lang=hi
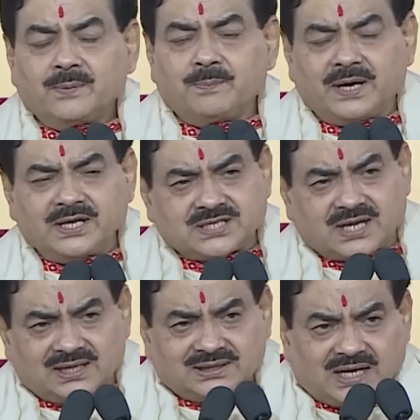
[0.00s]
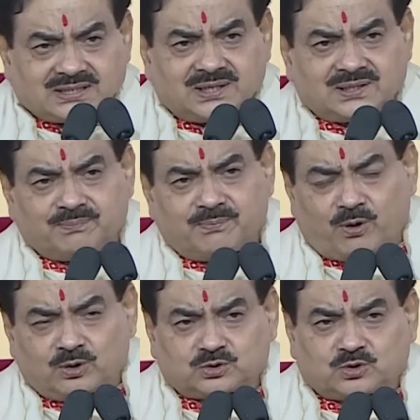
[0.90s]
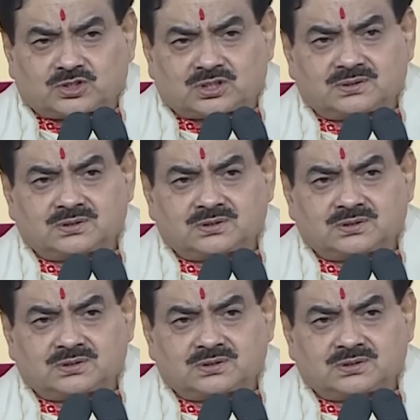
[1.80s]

बड़ी सरलता से बहुत कुछ